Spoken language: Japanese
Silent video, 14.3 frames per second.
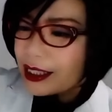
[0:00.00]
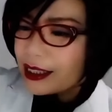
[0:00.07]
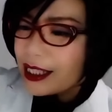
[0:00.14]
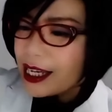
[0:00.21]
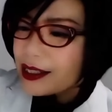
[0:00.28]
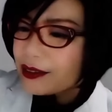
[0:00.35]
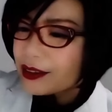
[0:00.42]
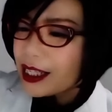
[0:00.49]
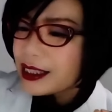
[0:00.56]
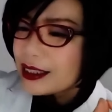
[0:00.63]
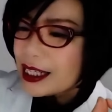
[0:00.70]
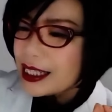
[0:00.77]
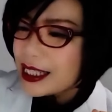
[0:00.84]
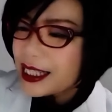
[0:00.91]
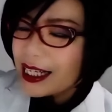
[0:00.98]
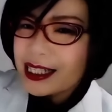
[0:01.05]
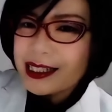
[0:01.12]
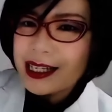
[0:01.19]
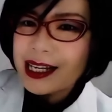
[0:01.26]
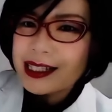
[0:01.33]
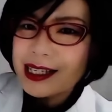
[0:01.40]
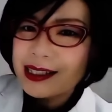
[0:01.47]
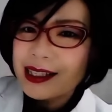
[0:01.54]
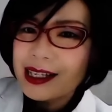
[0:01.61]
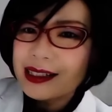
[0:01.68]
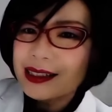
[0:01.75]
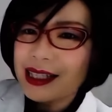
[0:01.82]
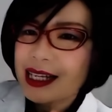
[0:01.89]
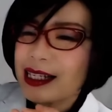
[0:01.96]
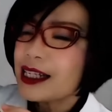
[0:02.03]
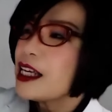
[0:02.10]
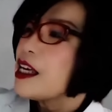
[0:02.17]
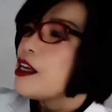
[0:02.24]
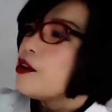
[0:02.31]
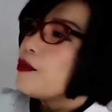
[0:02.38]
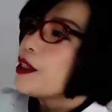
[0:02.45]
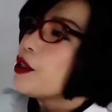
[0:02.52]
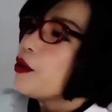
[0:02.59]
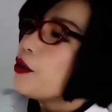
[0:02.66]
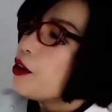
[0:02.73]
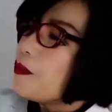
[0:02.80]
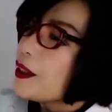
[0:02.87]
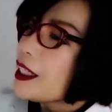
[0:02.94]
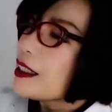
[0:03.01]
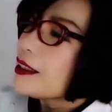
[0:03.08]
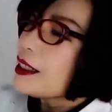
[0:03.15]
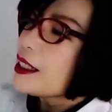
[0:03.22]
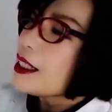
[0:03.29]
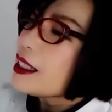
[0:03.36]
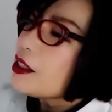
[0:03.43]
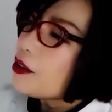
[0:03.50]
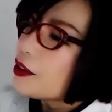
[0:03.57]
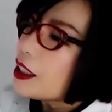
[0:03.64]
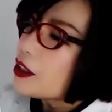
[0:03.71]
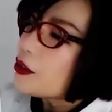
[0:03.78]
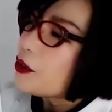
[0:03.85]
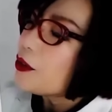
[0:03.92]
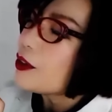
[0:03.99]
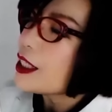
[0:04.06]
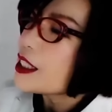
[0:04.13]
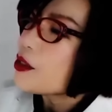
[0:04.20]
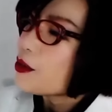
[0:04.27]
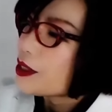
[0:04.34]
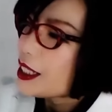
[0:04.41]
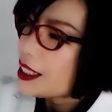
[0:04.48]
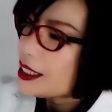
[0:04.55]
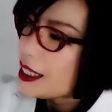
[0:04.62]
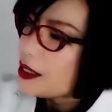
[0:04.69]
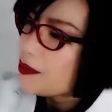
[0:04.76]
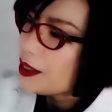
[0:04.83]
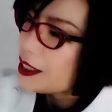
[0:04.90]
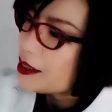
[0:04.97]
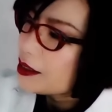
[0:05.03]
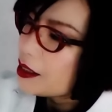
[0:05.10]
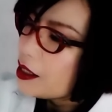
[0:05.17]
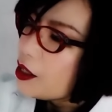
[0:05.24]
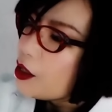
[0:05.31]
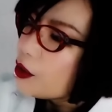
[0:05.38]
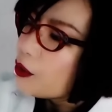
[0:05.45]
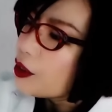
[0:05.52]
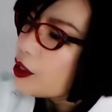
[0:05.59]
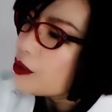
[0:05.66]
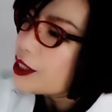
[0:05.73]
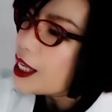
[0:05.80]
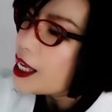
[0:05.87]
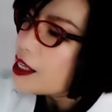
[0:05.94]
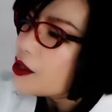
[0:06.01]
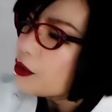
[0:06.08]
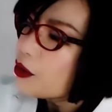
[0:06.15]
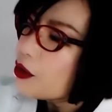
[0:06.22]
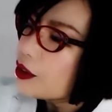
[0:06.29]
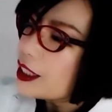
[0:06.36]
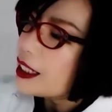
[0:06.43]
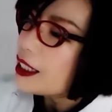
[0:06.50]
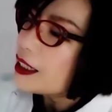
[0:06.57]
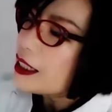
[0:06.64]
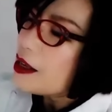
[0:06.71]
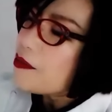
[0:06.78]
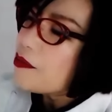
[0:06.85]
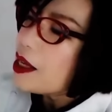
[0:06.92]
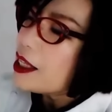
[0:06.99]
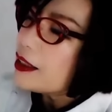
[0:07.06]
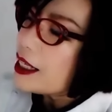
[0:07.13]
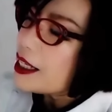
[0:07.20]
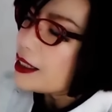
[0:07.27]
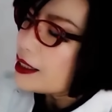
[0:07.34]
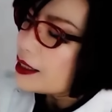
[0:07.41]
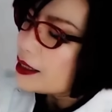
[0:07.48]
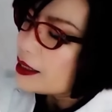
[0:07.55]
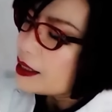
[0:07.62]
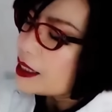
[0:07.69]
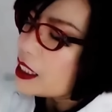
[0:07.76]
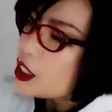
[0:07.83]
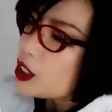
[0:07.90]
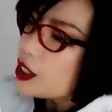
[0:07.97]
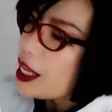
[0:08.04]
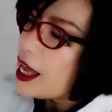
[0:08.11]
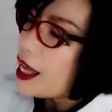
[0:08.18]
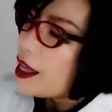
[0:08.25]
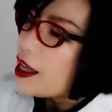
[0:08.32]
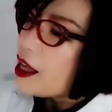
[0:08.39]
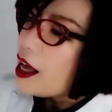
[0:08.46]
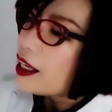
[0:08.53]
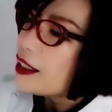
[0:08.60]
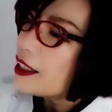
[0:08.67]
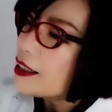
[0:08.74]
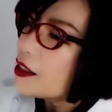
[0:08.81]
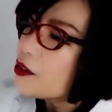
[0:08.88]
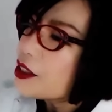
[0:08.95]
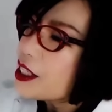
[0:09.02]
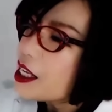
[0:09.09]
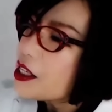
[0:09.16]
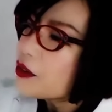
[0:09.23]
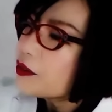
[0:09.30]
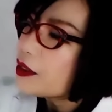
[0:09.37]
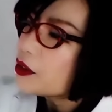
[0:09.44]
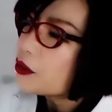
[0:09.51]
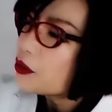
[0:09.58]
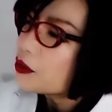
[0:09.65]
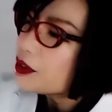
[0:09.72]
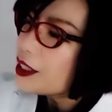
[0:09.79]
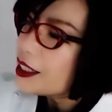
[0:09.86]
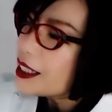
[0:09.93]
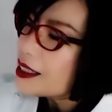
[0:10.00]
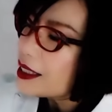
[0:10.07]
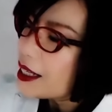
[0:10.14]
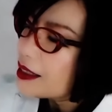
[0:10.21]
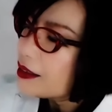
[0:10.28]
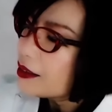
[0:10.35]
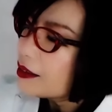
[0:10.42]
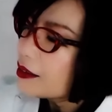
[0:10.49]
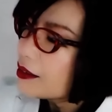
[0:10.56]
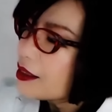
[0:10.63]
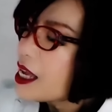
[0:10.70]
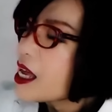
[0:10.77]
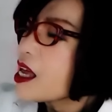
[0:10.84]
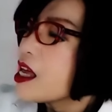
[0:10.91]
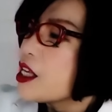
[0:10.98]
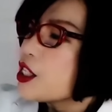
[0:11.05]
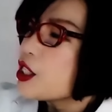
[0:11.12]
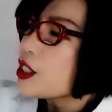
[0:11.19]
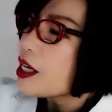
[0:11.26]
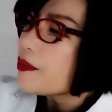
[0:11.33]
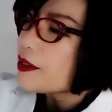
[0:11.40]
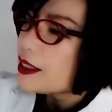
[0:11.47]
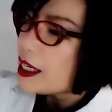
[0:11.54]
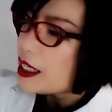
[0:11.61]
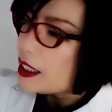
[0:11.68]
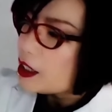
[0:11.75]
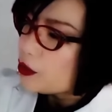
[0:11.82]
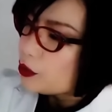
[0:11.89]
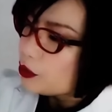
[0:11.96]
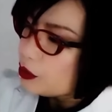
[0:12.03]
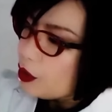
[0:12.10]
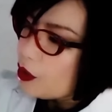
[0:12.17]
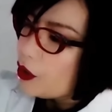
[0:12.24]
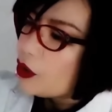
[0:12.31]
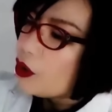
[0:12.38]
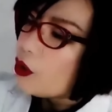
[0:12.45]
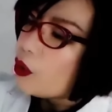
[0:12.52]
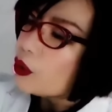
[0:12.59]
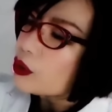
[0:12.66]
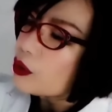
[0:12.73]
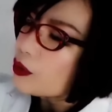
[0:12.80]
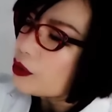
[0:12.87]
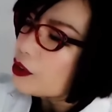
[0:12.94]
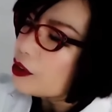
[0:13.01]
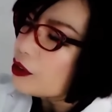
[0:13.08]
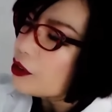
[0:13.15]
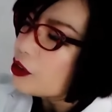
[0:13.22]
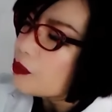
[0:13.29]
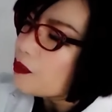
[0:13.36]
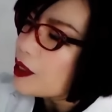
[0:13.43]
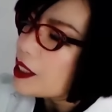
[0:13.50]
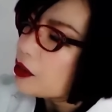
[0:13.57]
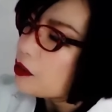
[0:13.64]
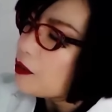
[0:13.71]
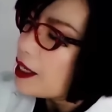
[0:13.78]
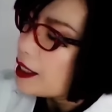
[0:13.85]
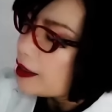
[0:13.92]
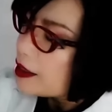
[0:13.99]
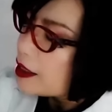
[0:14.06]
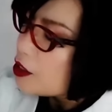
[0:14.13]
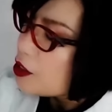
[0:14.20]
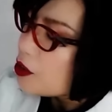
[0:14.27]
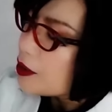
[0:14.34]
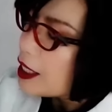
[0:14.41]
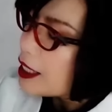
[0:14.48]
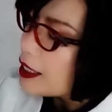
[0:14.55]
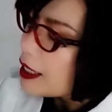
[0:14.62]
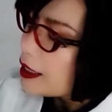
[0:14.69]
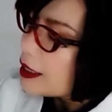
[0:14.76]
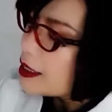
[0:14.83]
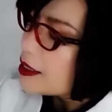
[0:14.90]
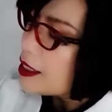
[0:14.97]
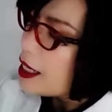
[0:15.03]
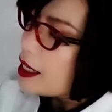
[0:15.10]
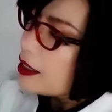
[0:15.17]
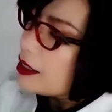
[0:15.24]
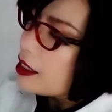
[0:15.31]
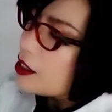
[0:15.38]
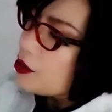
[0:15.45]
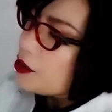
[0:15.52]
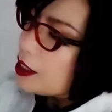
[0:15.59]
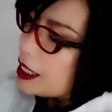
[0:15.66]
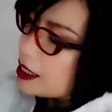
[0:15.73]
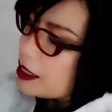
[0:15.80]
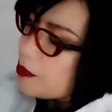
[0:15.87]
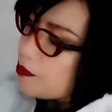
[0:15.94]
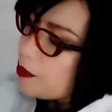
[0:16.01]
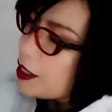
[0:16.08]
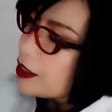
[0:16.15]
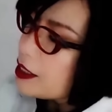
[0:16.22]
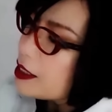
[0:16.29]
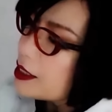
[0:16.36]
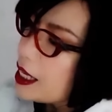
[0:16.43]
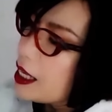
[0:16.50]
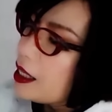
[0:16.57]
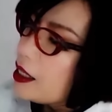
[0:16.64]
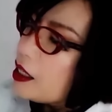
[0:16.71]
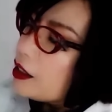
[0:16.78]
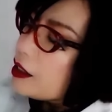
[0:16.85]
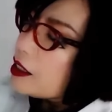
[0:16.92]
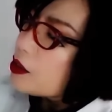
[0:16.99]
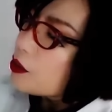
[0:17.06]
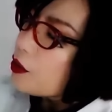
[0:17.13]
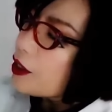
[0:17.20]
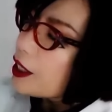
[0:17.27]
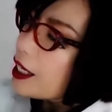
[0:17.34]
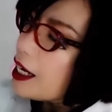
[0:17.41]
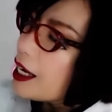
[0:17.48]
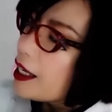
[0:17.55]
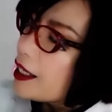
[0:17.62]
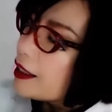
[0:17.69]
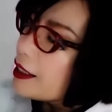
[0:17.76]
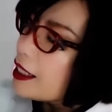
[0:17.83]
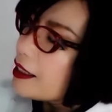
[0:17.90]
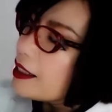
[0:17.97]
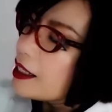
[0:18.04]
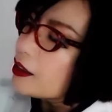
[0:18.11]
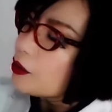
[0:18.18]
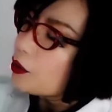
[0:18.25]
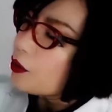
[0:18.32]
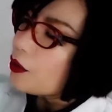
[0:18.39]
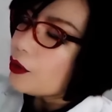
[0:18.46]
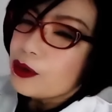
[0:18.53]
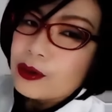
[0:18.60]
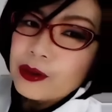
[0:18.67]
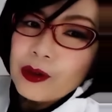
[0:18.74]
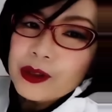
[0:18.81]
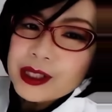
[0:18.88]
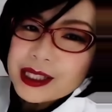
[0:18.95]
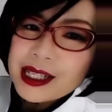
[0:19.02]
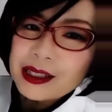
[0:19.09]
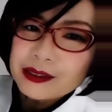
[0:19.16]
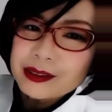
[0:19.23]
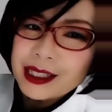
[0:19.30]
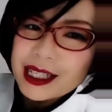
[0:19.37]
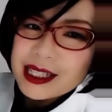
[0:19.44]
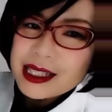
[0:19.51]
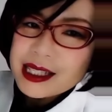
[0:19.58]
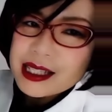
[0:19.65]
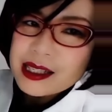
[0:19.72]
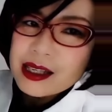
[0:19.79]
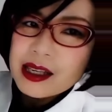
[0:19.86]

カ大陸だったり東アジアだったり、まあ、ヨーロッパだったりいろんなところで調査しています。これを性欲を7点満点にしてあなたの性欲はどのくらいですかって調べていくと男の人のピークは20代なんですね20代全般ですねでそこからだんだんとこう落ちてくる感じ